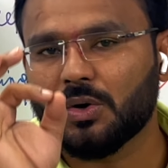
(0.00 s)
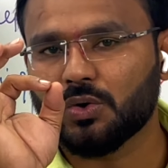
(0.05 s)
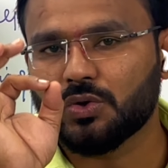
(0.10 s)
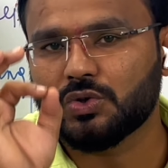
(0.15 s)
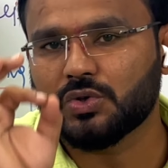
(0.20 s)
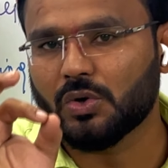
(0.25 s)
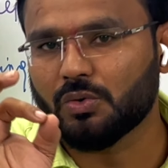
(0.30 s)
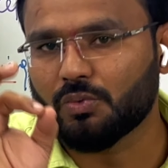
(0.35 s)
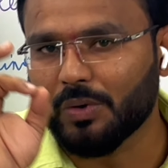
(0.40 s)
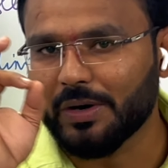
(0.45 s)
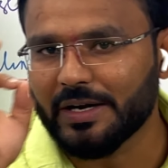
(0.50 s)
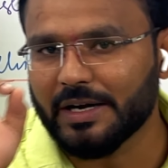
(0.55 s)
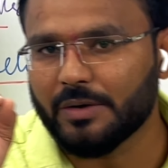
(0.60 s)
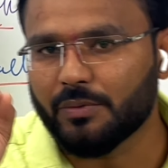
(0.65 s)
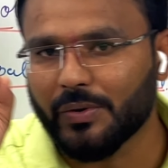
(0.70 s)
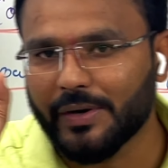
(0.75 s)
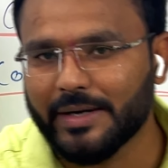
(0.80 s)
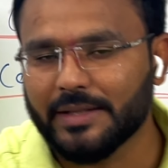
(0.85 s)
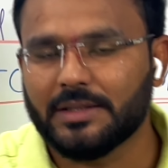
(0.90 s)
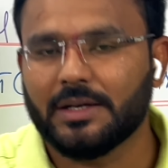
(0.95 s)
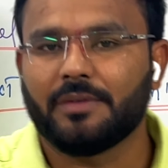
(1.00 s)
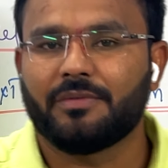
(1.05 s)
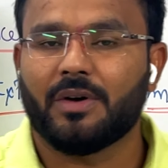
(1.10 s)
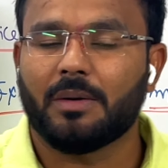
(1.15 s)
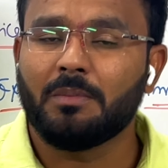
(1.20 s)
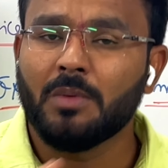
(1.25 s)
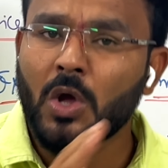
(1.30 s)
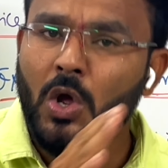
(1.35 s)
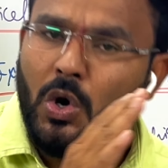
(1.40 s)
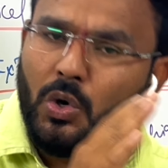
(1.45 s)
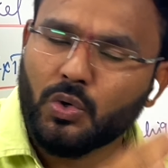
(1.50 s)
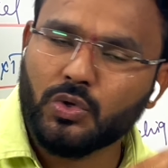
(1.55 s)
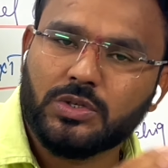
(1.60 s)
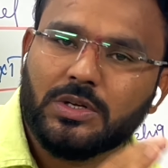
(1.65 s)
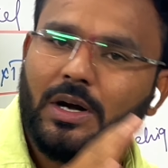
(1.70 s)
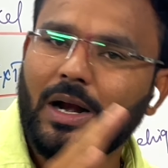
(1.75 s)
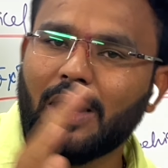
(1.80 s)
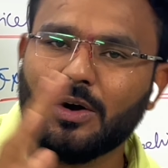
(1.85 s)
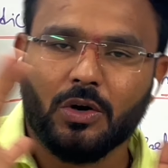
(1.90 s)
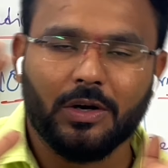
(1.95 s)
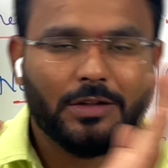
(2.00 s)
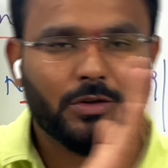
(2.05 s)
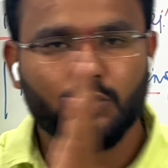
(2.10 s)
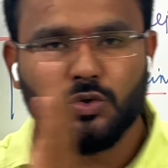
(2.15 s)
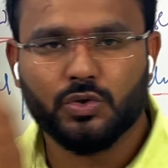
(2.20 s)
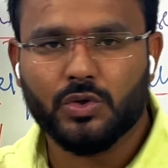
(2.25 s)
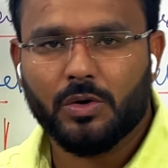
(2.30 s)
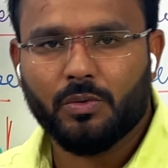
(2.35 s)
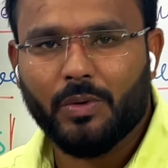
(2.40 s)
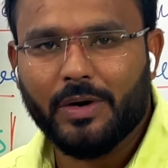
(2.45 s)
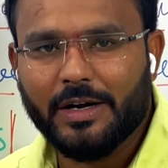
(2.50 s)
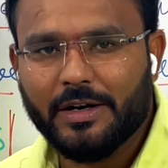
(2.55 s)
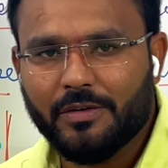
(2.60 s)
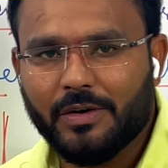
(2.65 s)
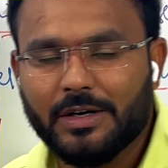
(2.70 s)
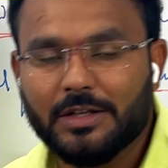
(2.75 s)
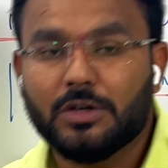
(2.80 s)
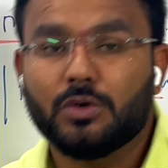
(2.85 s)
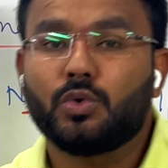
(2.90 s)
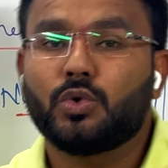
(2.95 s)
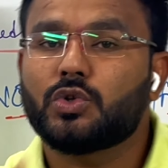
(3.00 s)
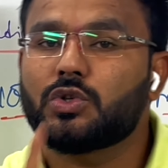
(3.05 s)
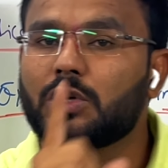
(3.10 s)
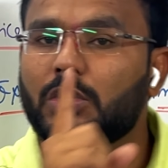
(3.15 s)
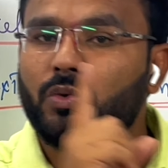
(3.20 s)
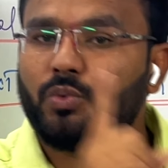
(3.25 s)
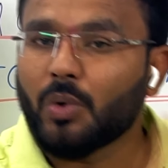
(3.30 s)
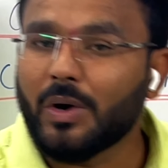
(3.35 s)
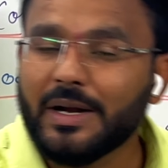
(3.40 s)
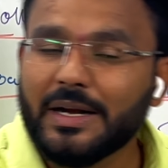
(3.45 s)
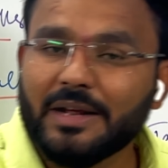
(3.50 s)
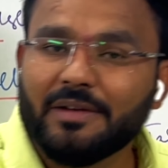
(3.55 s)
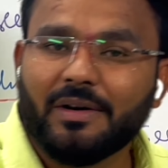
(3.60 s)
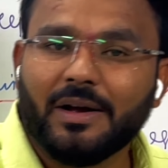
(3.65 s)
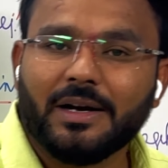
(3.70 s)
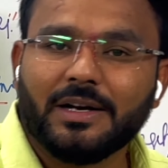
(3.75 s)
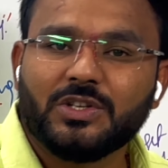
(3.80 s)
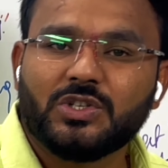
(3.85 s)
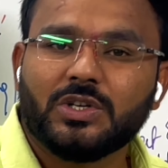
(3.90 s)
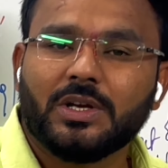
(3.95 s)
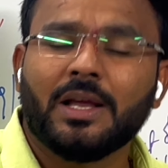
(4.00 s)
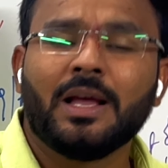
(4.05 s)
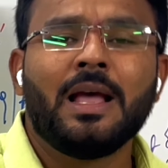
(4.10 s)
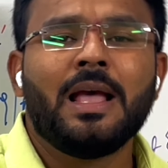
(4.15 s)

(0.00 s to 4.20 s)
టూ థౌసండ్ ట్వంటీ ట్వంటీ త్రీ ఫ్రమ్ సో నాట్ ఓన్లీ టూ థౌసండ్ ట్వంటీ ట్వంటీ టూ థౌసండ్ ట్వంటీ వన్ నుంచి